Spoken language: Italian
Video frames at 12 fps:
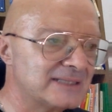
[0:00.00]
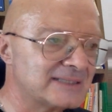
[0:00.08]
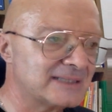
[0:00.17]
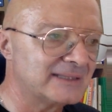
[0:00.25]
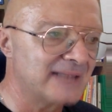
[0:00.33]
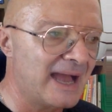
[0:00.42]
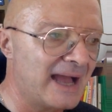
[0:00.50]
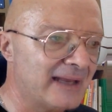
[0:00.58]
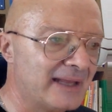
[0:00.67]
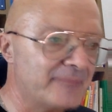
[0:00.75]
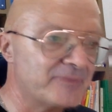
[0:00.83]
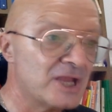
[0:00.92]

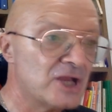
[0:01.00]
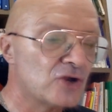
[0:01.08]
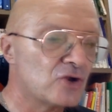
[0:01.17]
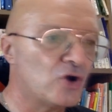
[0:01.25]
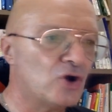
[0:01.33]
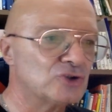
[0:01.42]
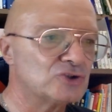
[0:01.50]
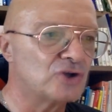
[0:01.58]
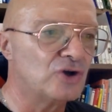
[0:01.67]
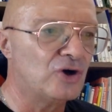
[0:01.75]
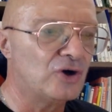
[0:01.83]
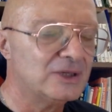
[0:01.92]
aziendale,
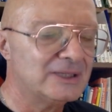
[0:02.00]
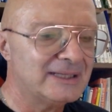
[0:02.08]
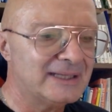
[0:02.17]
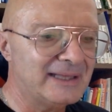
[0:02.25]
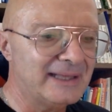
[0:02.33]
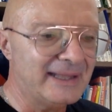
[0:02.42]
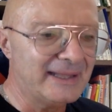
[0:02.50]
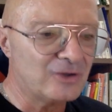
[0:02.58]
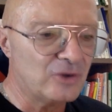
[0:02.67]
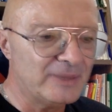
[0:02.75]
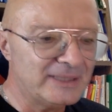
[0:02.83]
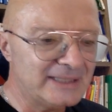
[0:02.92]
contro, eh,
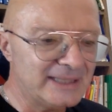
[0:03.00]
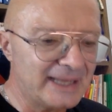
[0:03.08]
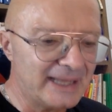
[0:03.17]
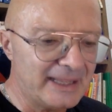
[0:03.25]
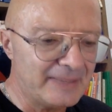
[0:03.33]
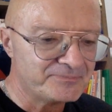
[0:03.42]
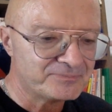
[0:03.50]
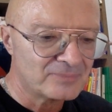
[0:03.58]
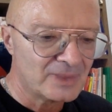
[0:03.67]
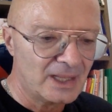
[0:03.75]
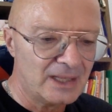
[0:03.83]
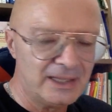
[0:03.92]
come dire,
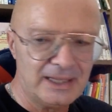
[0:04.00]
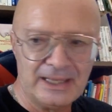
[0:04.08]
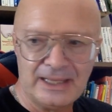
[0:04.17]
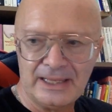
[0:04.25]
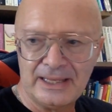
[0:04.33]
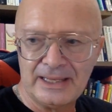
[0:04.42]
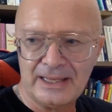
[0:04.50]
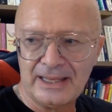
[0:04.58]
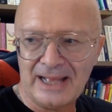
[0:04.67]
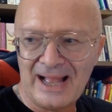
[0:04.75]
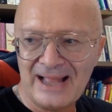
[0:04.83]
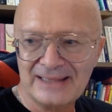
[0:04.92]

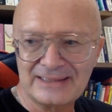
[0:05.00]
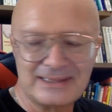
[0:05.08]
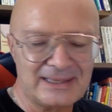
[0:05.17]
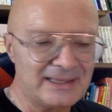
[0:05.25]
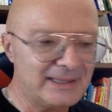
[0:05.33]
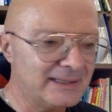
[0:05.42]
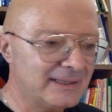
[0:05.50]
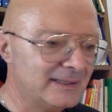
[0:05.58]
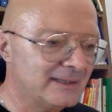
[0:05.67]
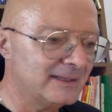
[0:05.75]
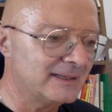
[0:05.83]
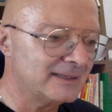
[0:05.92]
eh, anche
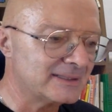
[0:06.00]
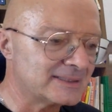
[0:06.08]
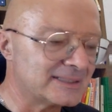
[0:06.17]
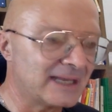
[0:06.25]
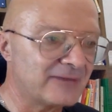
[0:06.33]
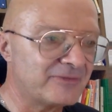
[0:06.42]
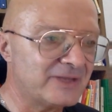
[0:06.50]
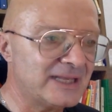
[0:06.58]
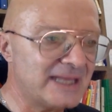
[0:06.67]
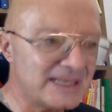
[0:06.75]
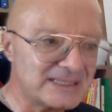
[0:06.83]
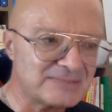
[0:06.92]
il
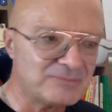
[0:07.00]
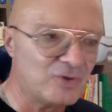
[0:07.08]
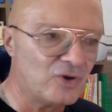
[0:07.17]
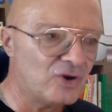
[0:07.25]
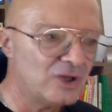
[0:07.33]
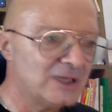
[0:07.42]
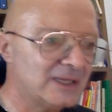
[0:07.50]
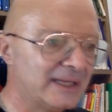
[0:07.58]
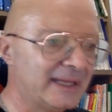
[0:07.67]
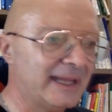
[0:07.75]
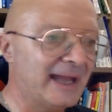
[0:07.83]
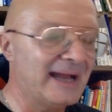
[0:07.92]
servilismo
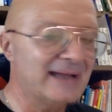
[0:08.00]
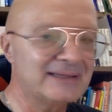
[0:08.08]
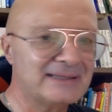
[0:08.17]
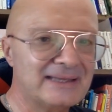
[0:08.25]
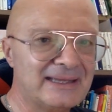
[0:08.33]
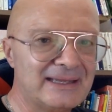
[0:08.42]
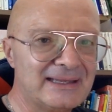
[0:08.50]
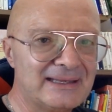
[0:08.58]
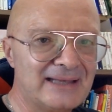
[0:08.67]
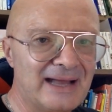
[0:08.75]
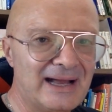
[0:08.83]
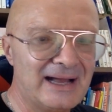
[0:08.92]
e anche
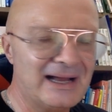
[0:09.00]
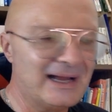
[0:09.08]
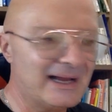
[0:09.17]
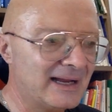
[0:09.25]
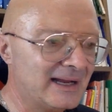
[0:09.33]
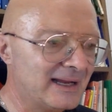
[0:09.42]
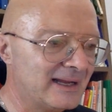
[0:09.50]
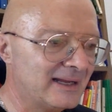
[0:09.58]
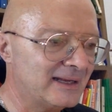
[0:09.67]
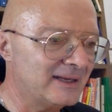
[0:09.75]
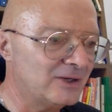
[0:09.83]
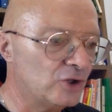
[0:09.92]

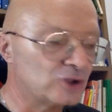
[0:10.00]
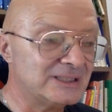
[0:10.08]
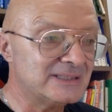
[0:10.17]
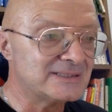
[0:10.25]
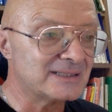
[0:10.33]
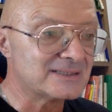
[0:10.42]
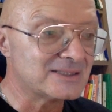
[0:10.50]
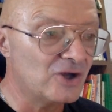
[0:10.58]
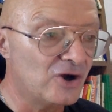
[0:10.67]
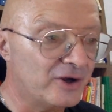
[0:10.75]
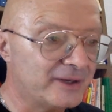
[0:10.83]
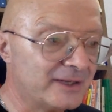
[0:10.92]
la
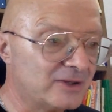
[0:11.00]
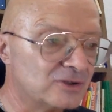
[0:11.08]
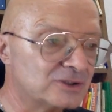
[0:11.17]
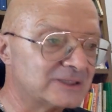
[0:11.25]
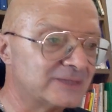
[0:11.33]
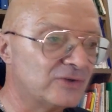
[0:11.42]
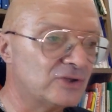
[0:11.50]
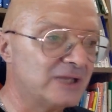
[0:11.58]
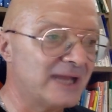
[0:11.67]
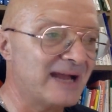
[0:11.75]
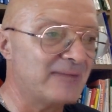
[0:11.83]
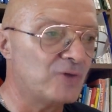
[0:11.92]
lottizzazione, no? se
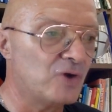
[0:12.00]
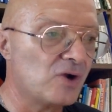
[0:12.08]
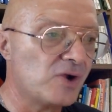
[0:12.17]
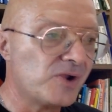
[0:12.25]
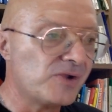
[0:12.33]
vogliamo,